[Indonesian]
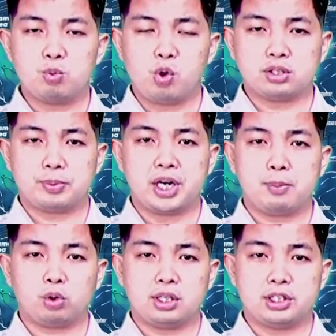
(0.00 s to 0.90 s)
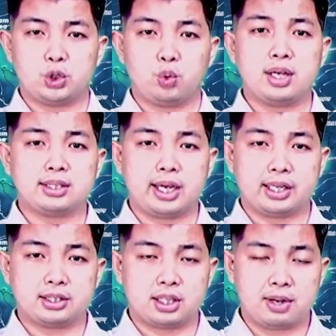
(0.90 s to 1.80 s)
perlu mewaspadai potensi
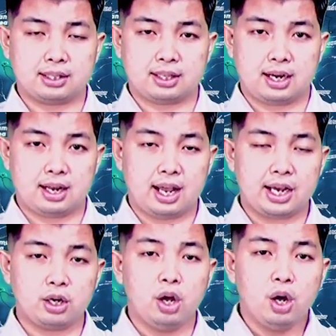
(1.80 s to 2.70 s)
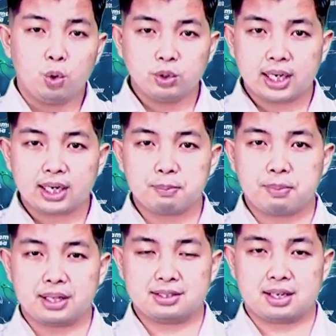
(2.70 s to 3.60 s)
cuaca ekstrim antara lain
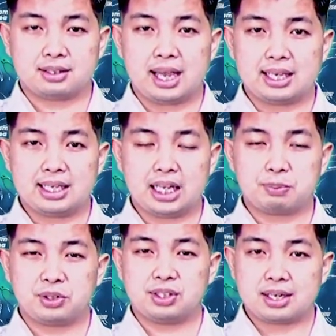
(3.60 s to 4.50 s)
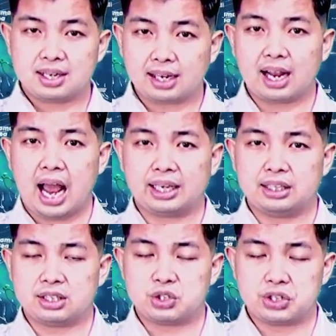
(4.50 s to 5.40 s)
hujan lebat disertai kilat petir dan
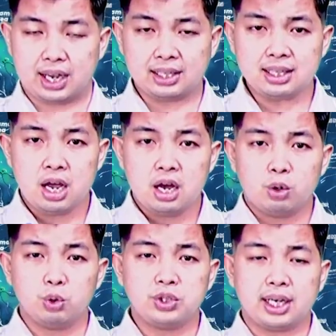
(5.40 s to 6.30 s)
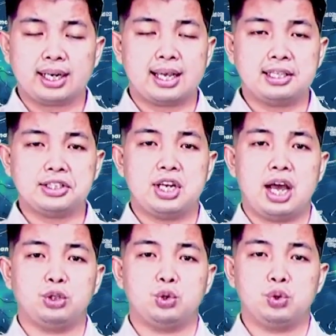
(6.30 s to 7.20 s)
angin kencang, hujan
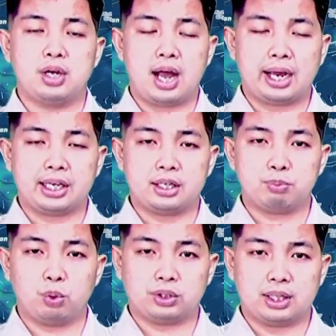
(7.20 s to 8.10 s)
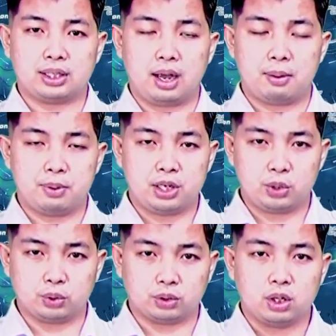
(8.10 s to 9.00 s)
es, dan juga angin puting
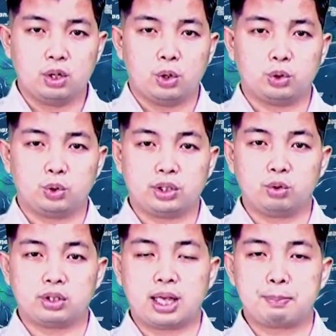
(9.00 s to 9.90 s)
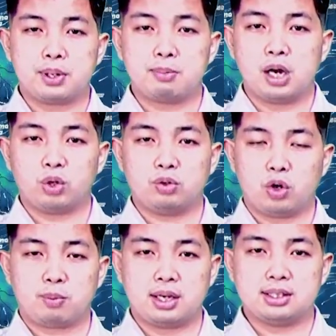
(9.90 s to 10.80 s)
beliung. Untuk itu tetap
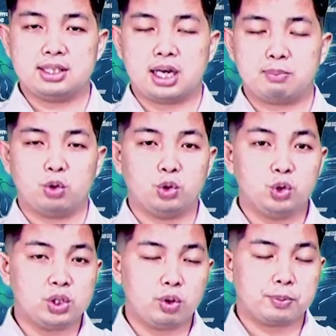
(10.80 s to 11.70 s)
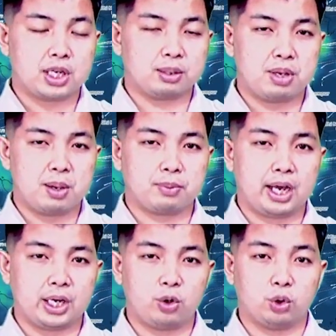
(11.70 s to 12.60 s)
perbarui informasi dengan mengunjungi website
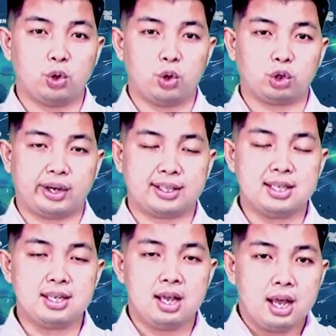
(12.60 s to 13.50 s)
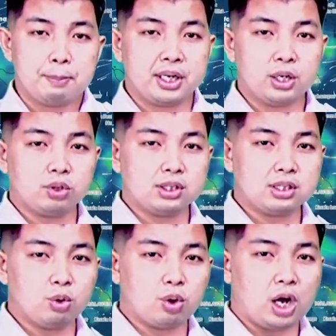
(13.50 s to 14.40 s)
bmkg.go.id,
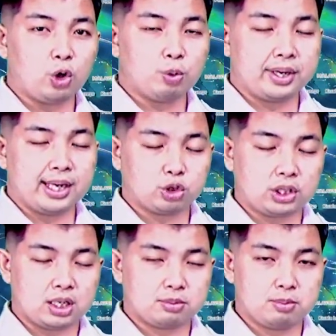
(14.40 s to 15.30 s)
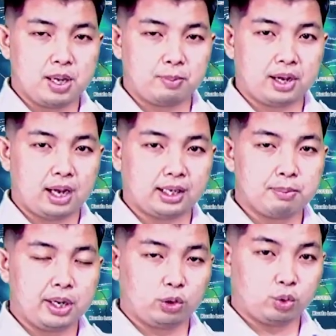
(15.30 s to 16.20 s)
mengikuti seluruh akun media sosial
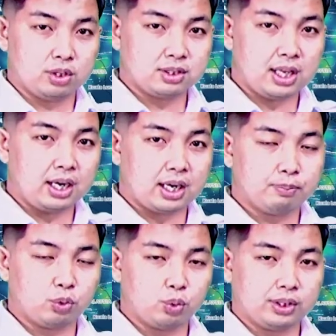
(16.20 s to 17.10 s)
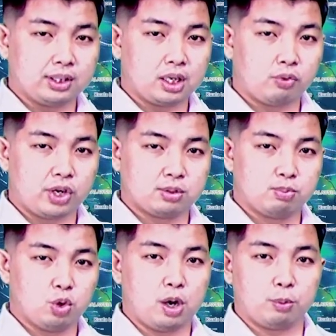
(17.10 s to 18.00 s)
BMKG baik itu Instagram, Twitter,
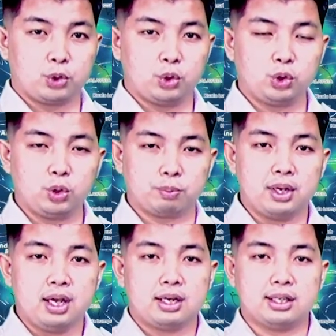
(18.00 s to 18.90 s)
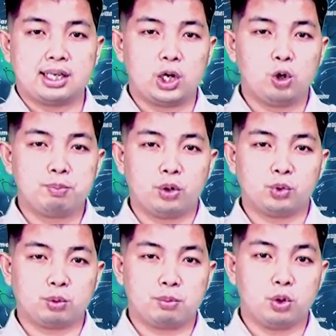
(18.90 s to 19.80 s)
Facebook maupun YouTube. Dan jangan
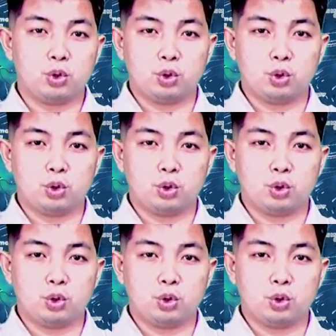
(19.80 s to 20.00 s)
lupa untuk